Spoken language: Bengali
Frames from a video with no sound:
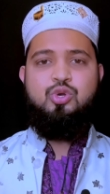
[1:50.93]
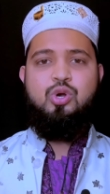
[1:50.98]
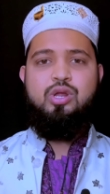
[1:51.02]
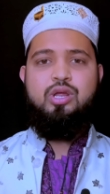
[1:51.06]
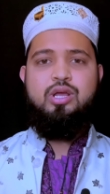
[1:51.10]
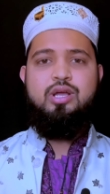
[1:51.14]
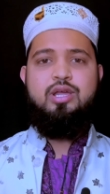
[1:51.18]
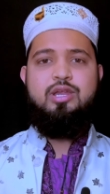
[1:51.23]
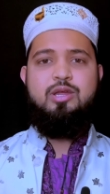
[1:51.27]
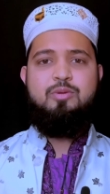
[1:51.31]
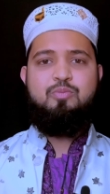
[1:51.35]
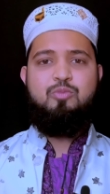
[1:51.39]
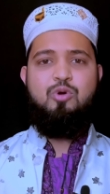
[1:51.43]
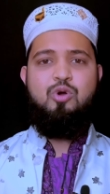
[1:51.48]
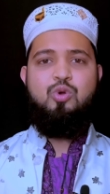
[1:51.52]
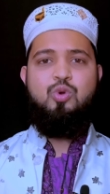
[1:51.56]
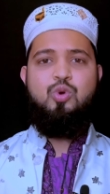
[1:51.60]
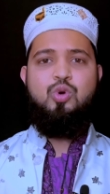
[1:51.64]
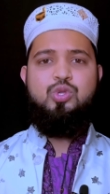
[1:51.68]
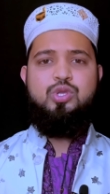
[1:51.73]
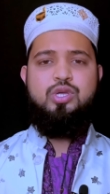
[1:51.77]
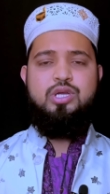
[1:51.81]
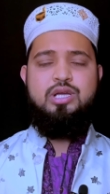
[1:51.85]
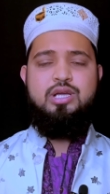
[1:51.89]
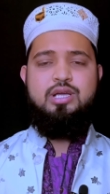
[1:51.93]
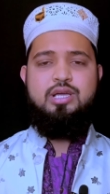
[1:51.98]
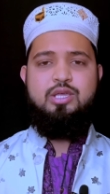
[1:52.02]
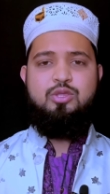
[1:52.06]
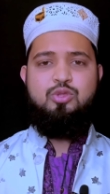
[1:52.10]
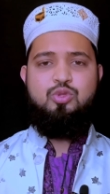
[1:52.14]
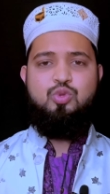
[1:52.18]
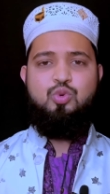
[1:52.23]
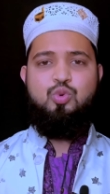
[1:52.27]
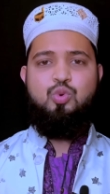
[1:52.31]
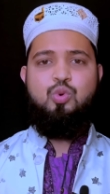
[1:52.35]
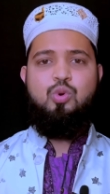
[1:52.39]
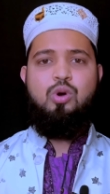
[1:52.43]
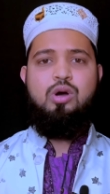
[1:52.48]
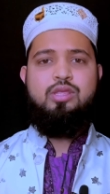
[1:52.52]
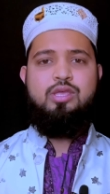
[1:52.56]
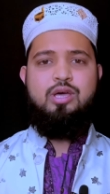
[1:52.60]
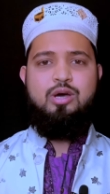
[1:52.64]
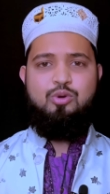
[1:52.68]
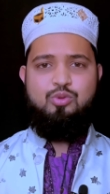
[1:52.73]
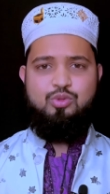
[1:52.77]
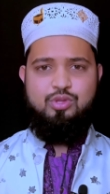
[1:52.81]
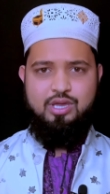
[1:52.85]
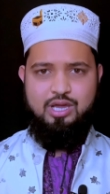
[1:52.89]
সরকারের পক্ষ থেকে কিন্তু
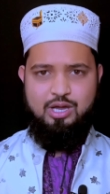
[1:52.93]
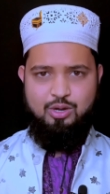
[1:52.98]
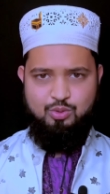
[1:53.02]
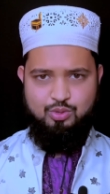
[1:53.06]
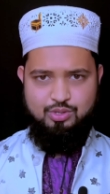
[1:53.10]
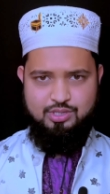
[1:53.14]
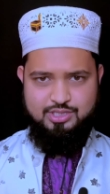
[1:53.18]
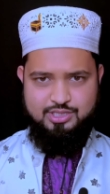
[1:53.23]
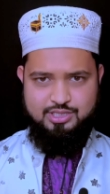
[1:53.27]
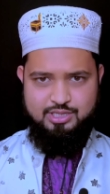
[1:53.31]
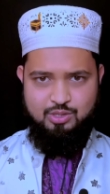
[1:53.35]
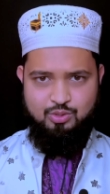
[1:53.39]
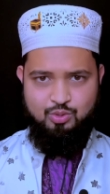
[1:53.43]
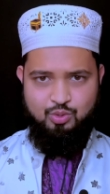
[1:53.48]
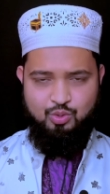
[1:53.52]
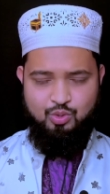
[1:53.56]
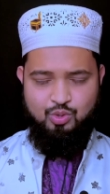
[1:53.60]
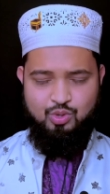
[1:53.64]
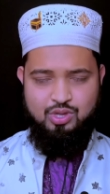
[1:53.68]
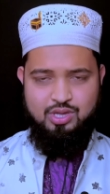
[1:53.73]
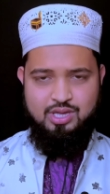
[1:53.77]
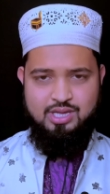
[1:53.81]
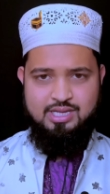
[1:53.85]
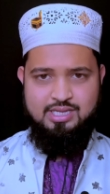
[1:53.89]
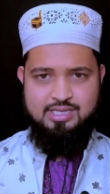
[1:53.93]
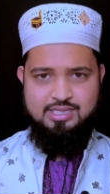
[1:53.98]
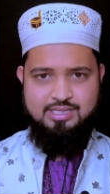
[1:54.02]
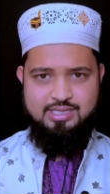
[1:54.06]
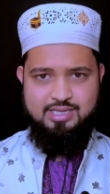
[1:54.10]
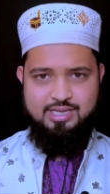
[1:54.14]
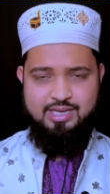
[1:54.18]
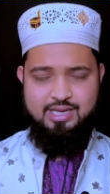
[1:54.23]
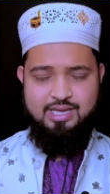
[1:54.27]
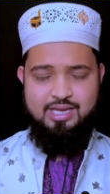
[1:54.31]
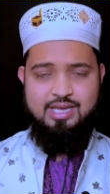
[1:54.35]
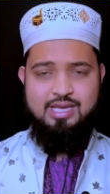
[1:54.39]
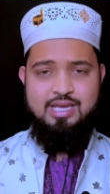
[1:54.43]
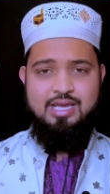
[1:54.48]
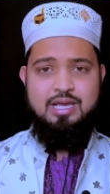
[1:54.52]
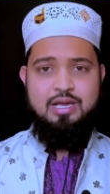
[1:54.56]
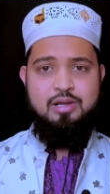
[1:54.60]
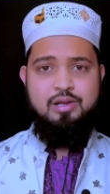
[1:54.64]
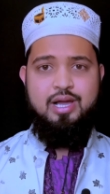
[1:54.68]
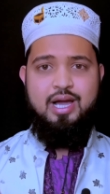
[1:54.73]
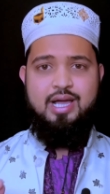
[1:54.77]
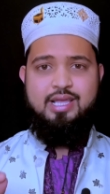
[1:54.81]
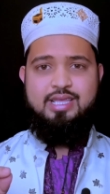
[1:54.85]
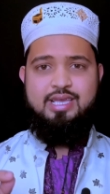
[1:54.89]
কথাও দেওয়া হয়েছিল যে
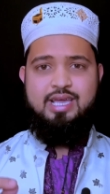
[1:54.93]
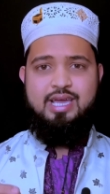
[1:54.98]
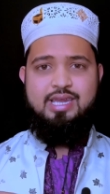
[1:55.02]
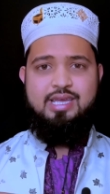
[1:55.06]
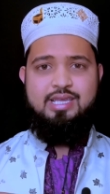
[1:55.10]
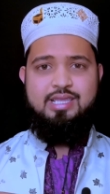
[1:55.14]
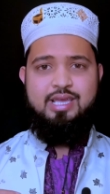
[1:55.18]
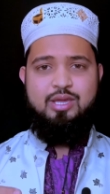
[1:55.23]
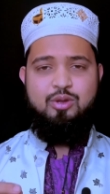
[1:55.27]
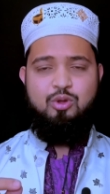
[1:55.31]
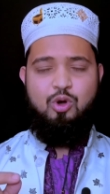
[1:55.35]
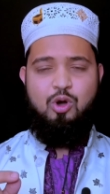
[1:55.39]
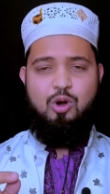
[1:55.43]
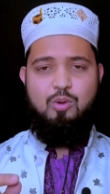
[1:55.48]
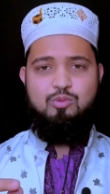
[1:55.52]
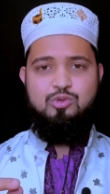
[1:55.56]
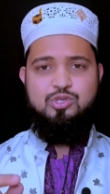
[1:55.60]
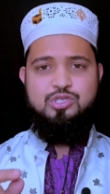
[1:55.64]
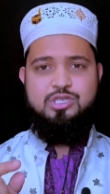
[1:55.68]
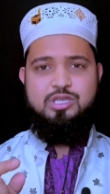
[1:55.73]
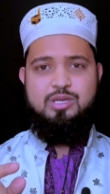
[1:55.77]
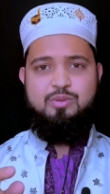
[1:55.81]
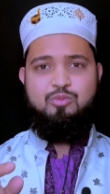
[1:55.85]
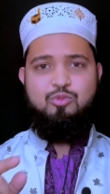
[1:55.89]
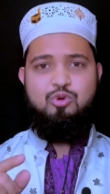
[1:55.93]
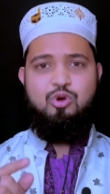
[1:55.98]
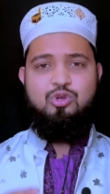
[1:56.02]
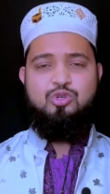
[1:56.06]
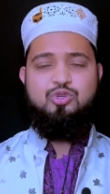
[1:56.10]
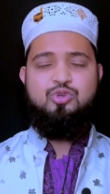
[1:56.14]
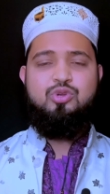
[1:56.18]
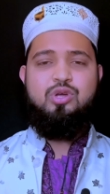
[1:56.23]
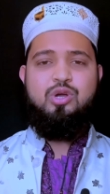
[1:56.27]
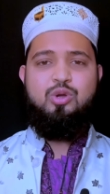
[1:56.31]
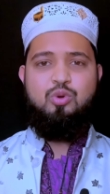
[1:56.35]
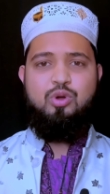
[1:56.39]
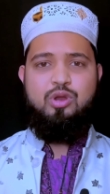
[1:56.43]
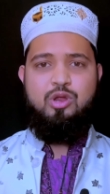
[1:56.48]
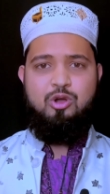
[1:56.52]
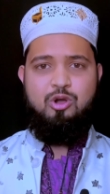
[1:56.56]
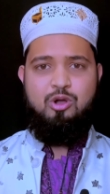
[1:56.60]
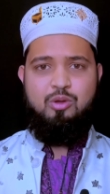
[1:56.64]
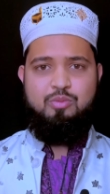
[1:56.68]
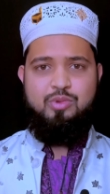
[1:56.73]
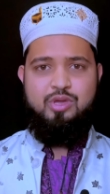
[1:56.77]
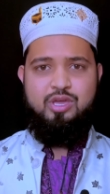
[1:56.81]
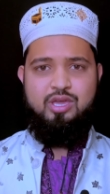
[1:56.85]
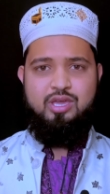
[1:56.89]
কাদিয়ানিদের অমুসলিম ঘোষণা করা
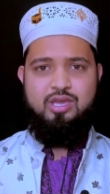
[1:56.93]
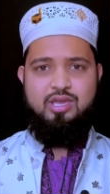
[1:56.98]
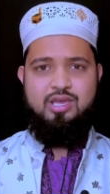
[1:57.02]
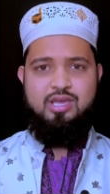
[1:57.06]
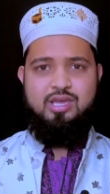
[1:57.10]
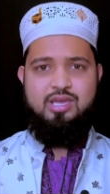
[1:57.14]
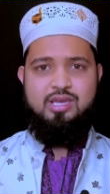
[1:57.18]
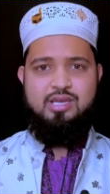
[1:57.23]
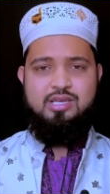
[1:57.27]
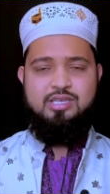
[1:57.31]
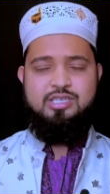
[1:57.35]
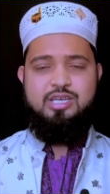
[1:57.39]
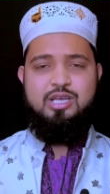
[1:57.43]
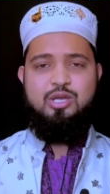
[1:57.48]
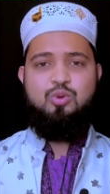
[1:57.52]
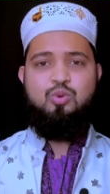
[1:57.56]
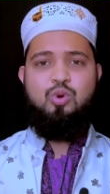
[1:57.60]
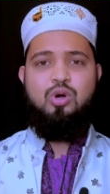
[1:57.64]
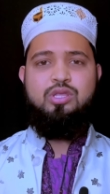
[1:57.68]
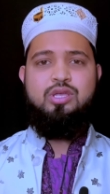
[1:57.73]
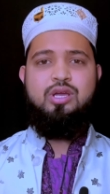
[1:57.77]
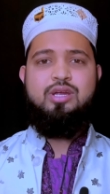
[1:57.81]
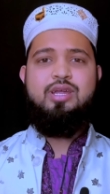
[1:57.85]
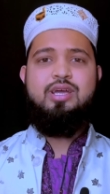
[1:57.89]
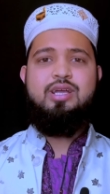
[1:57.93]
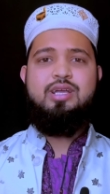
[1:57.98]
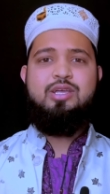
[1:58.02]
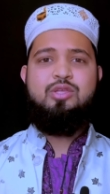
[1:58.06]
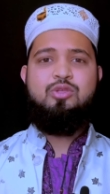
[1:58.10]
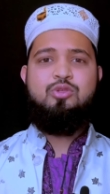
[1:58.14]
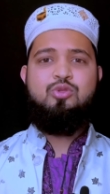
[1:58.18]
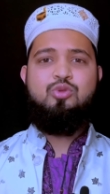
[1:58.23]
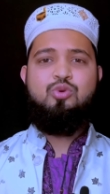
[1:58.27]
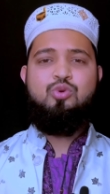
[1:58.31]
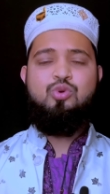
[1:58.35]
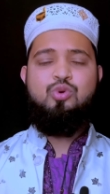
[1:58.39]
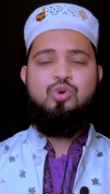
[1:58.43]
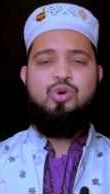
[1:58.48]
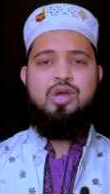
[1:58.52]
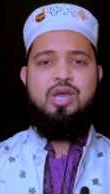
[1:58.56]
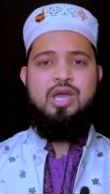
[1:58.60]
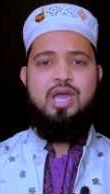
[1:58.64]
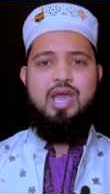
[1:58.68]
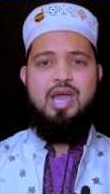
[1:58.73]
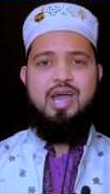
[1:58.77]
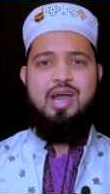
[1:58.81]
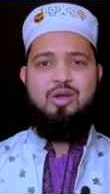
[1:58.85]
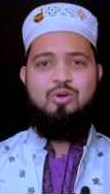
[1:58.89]
হবে সেই কথাটা কিন্তু
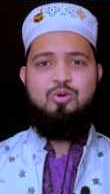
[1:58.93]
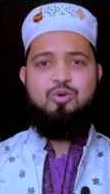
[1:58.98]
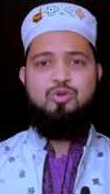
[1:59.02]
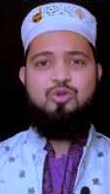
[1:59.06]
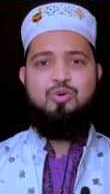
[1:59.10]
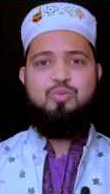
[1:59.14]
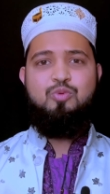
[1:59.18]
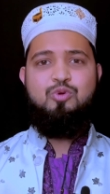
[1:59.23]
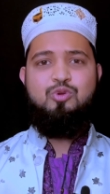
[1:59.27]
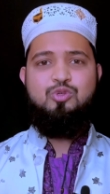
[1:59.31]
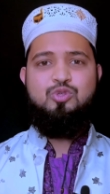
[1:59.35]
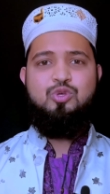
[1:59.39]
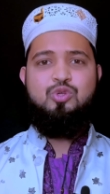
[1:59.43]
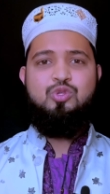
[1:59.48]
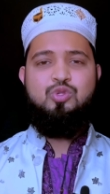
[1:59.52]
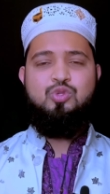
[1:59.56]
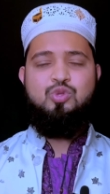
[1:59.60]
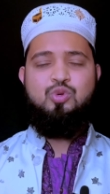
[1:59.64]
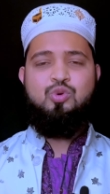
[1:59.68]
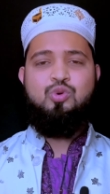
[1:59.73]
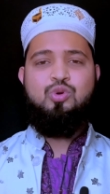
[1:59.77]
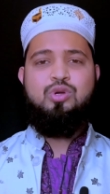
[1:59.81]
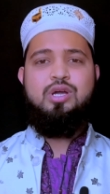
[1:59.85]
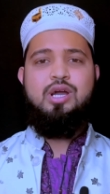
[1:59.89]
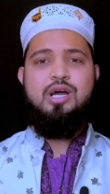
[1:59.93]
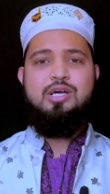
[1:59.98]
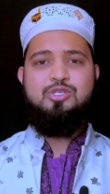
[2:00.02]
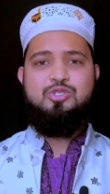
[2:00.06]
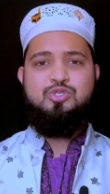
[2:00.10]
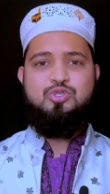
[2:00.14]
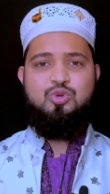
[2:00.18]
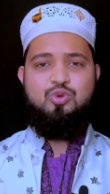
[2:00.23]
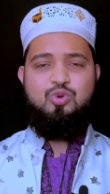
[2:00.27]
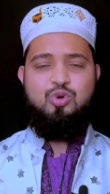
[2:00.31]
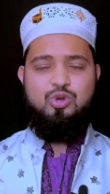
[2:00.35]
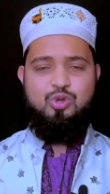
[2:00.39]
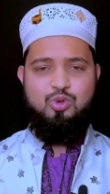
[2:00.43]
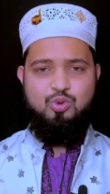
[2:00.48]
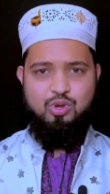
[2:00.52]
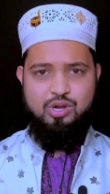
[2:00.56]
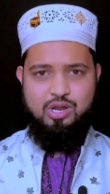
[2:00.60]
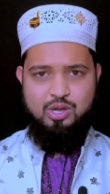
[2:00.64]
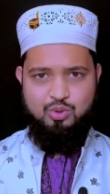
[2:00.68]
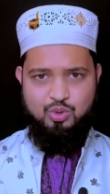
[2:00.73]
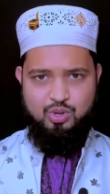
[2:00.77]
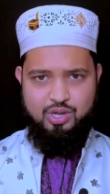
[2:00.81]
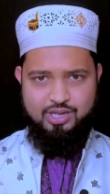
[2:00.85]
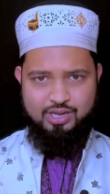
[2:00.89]
এখনো পর্যন্ত কার্যকর
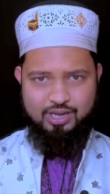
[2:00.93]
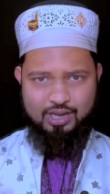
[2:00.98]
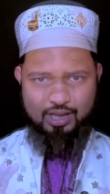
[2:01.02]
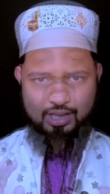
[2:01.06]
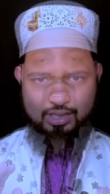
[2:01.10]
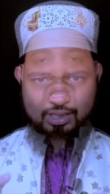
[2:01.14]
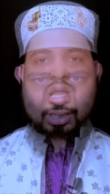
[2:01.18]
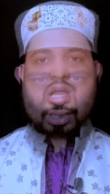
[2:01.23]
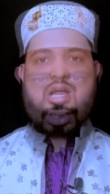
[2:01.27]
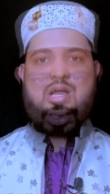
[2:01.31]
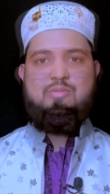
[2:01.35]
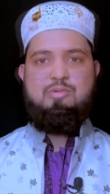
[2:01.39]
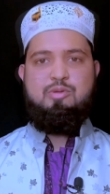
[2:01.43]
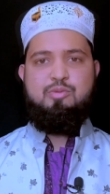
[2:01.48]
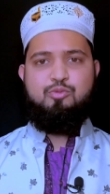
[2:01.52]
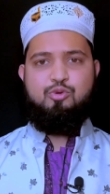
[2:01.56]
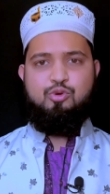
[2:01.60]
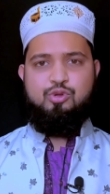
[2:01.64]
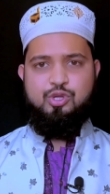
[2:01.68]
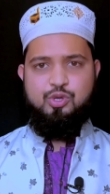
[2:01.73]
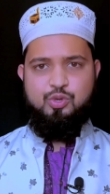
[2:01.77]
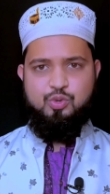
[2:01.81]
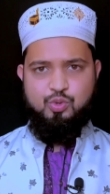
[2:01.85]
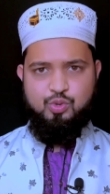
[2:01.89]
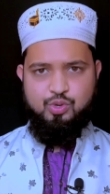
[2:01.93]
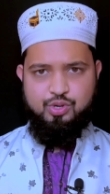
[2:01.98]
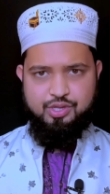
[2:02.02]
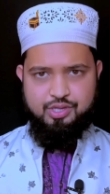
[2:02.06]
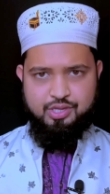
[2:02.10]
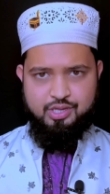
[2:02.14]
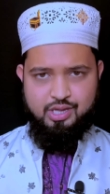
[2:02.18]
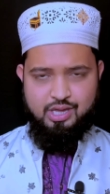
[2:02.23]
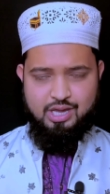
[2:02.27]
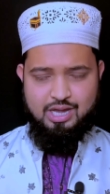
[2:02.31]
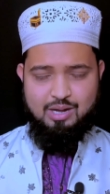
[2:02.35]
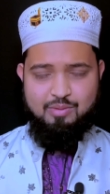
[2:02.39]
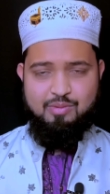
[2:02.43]
করা হয় নাই আমি মনে করি